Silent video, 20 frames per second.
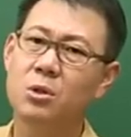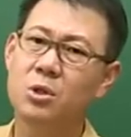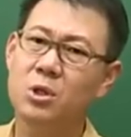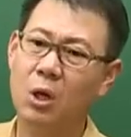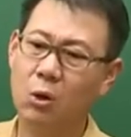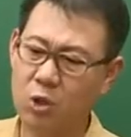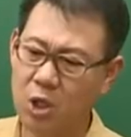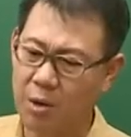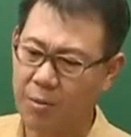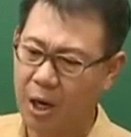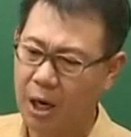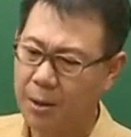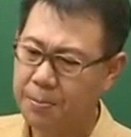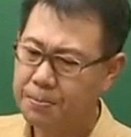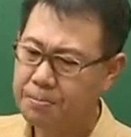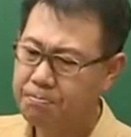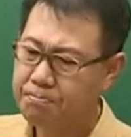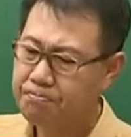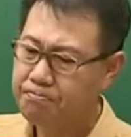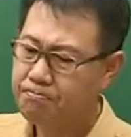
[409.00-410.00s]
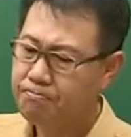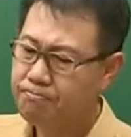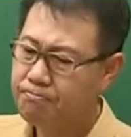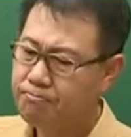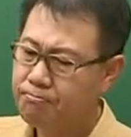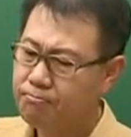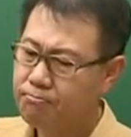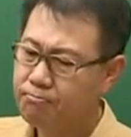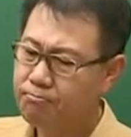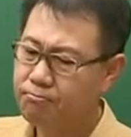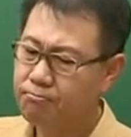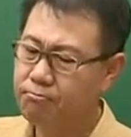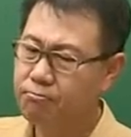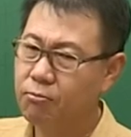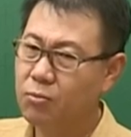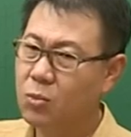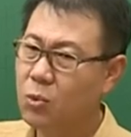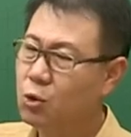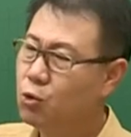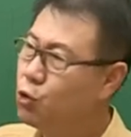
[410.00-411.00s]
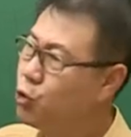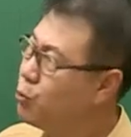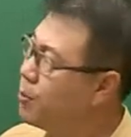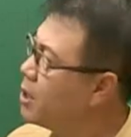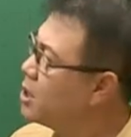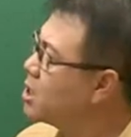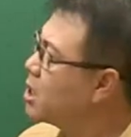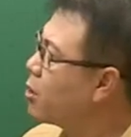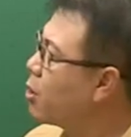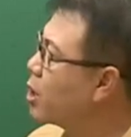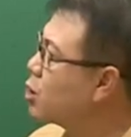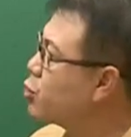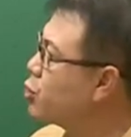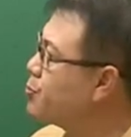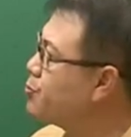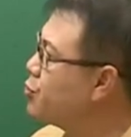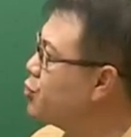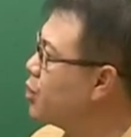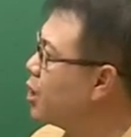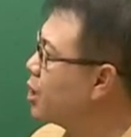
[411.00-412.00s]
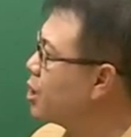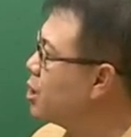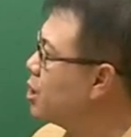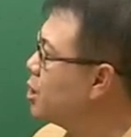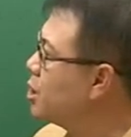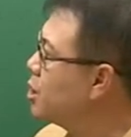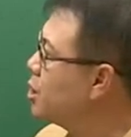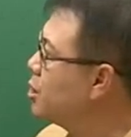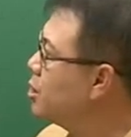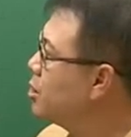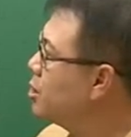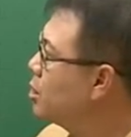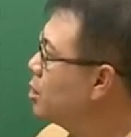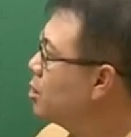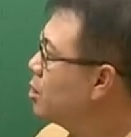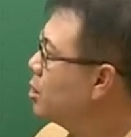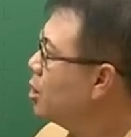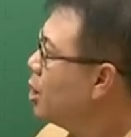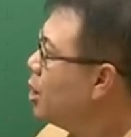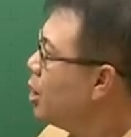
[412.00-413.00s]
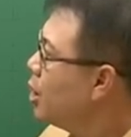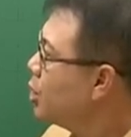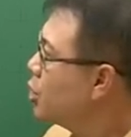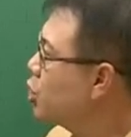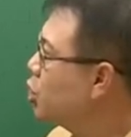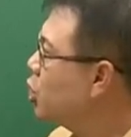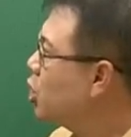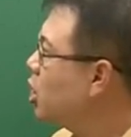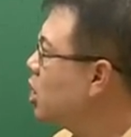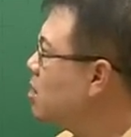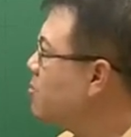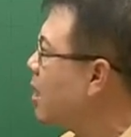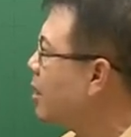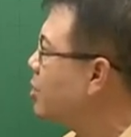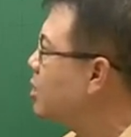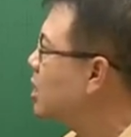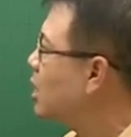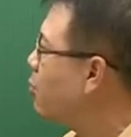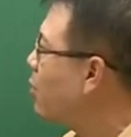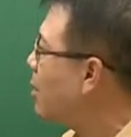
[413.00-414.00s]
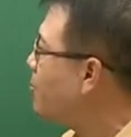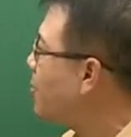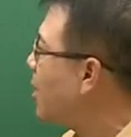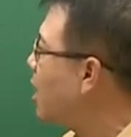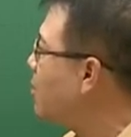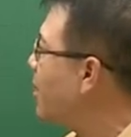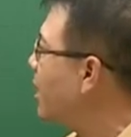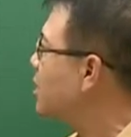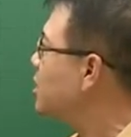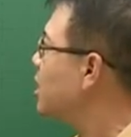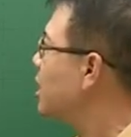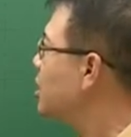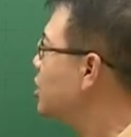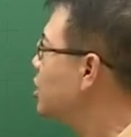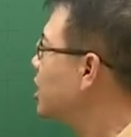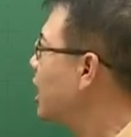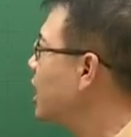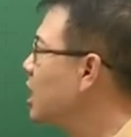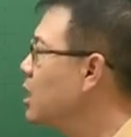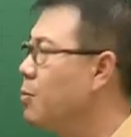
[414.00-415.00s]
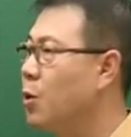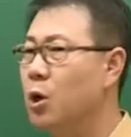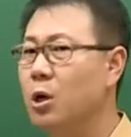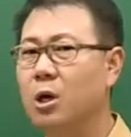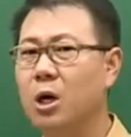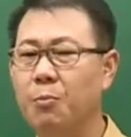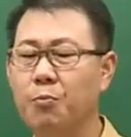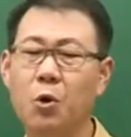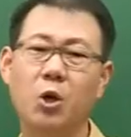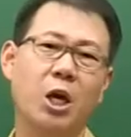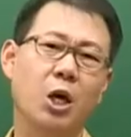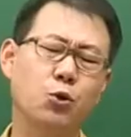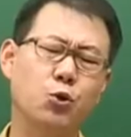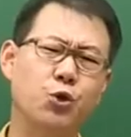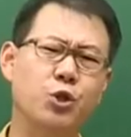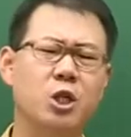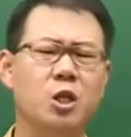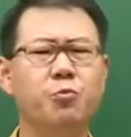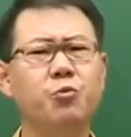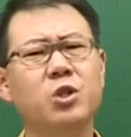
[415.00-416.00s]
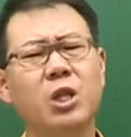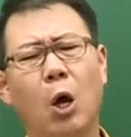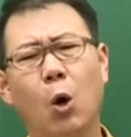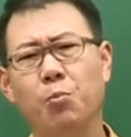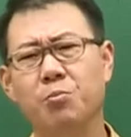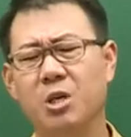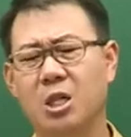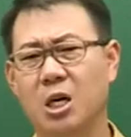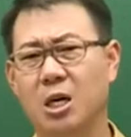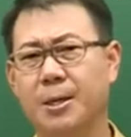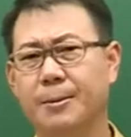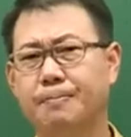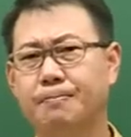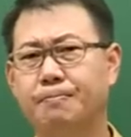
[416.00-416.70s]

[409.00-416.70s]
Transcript: 자, 그 다음에 음, 두 번째로 하고 싶은 얘기는 1200제와 800제의 차이가 뭘까? 뭐 계속 질문 나옵니다.